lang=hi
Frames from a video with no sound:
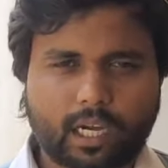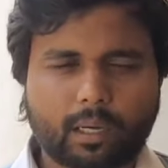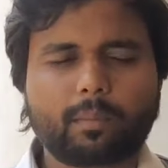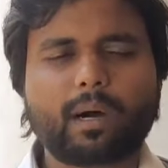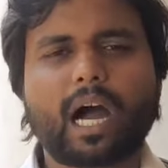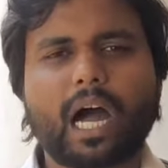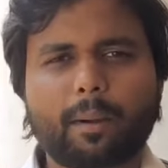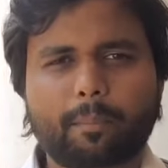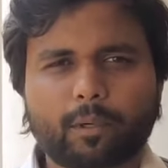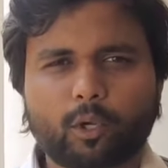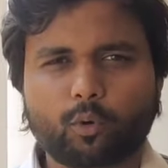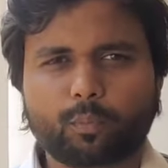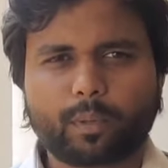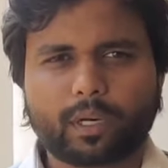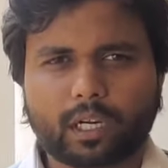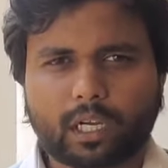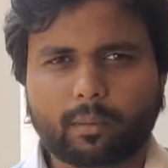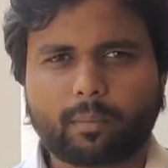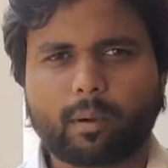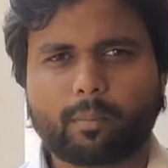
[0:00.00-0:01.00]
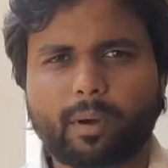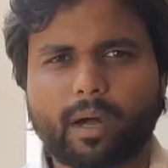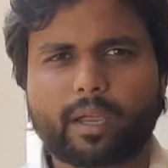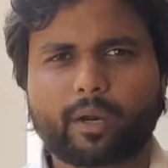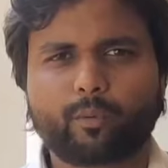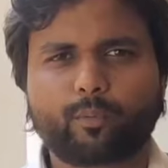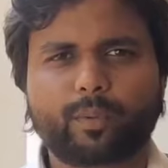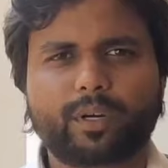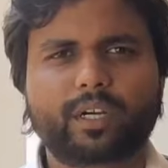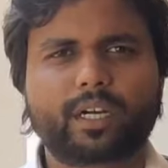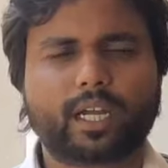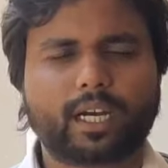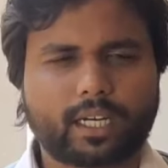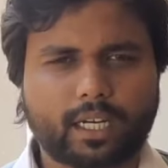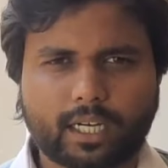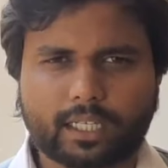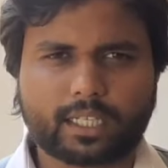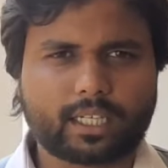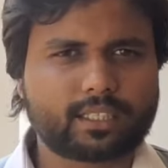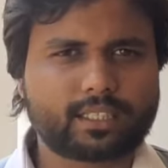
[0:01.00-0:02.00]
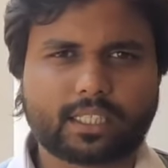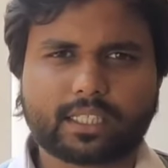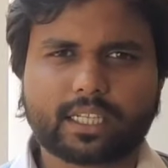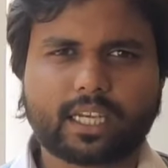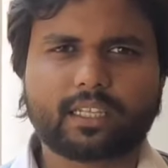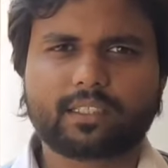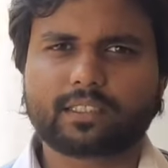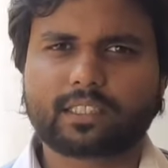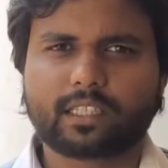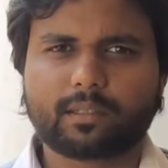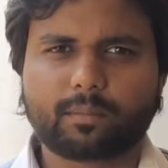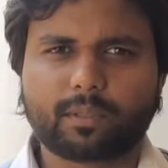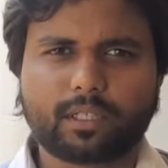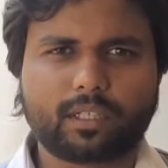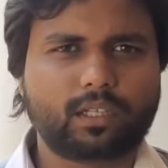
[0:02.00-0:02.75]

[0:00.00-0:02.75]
कब आपके ऊपर कब हमारे ऊपर कटर चल जाए इसकी